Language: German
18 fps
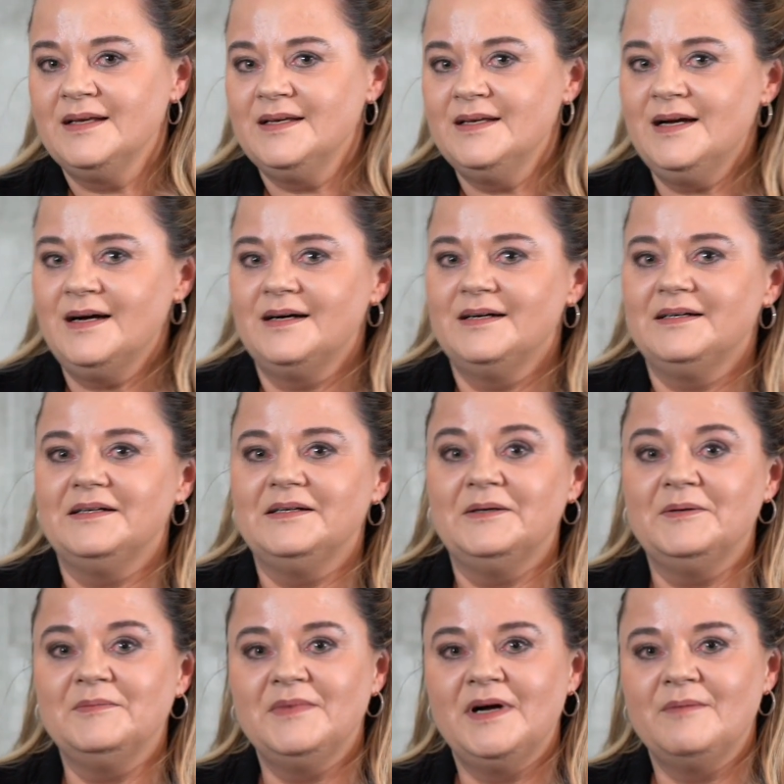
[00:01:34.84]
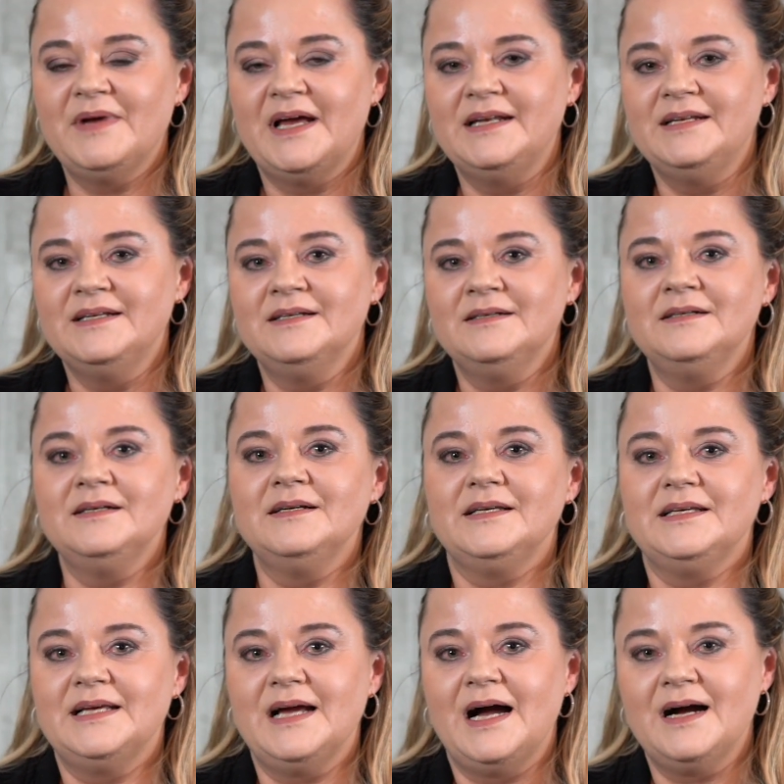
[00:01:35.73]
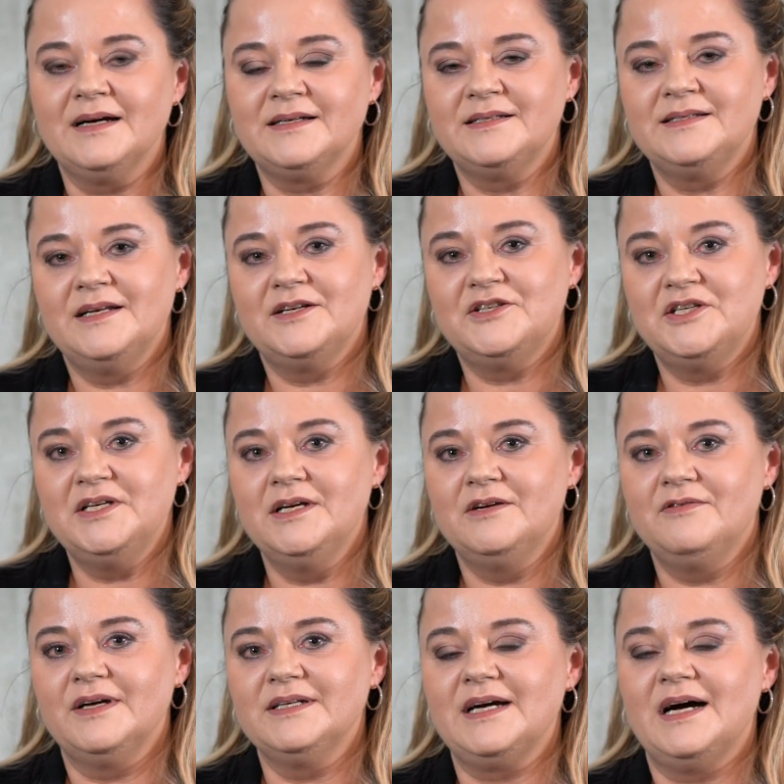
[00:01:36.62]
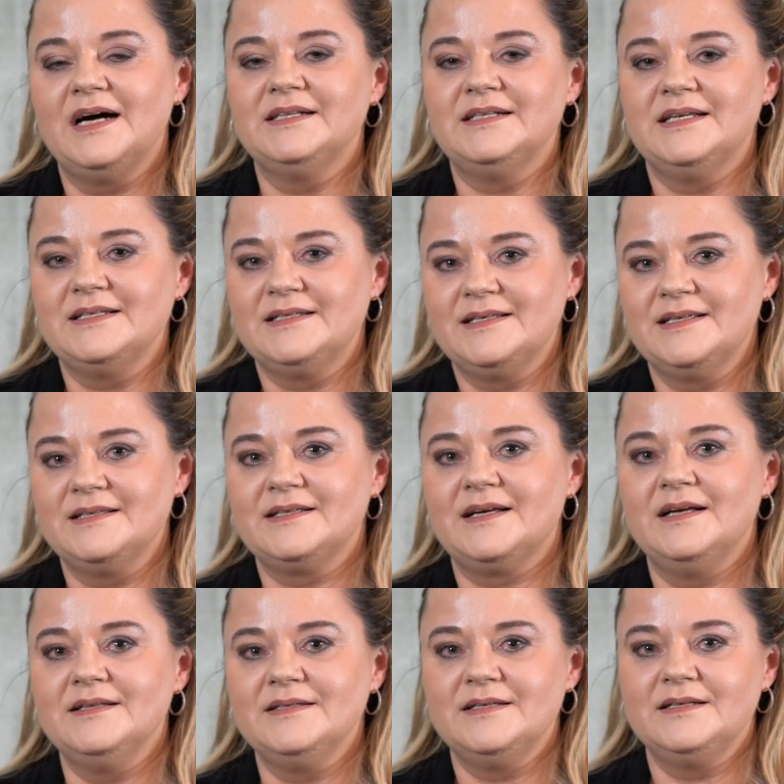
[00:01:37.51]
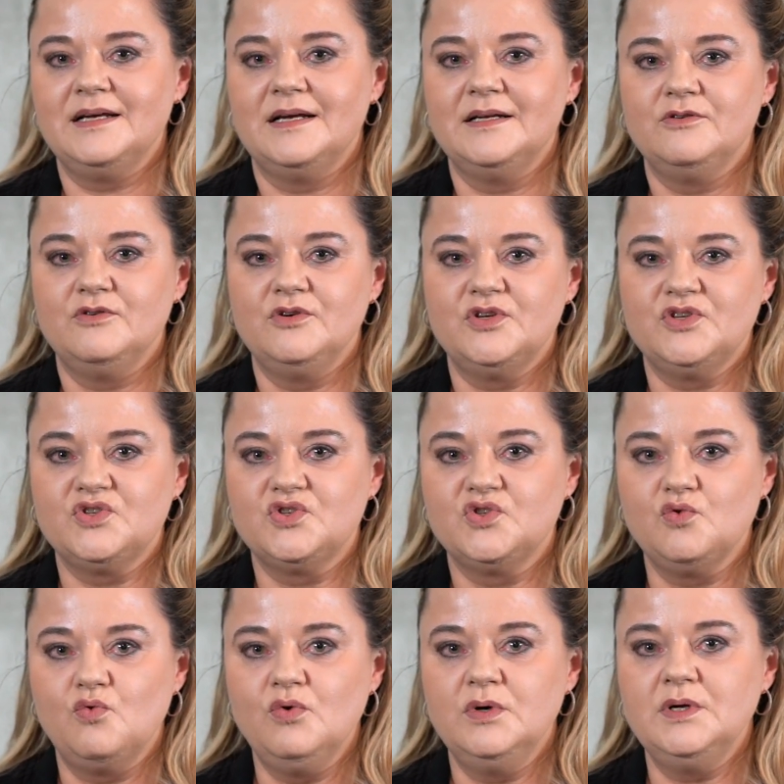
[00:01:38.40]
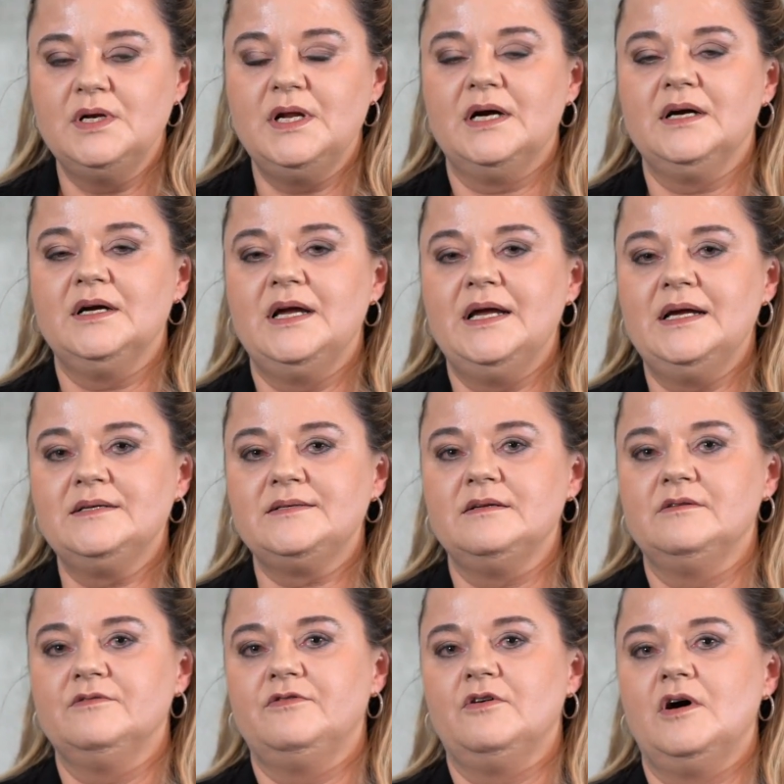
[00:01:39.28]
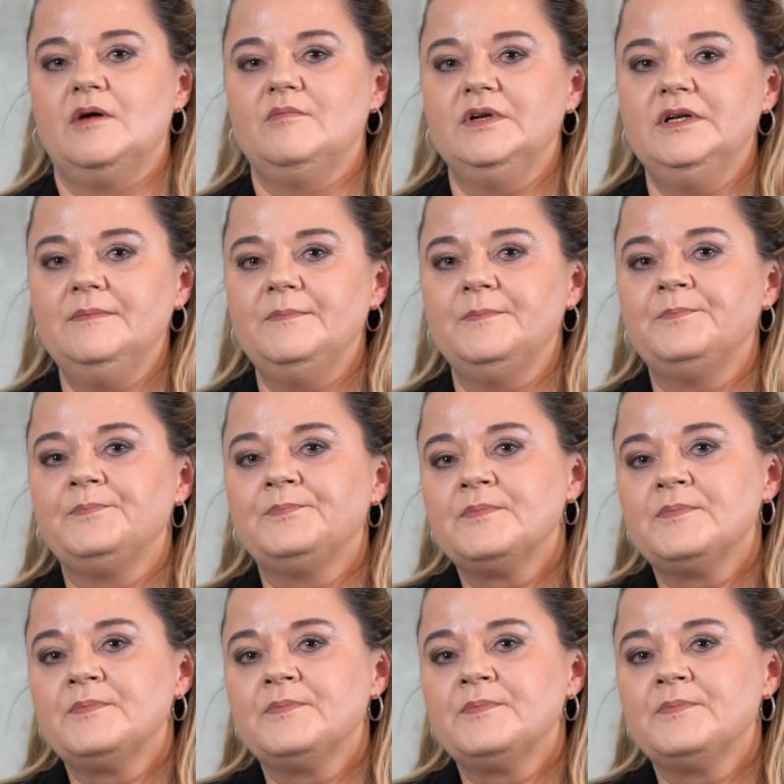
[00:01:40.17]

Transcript: Ja, ähm, am Ende jagt der Chi-Quadrat-Test das Ganze dann durch so eine lange Excel-Formel.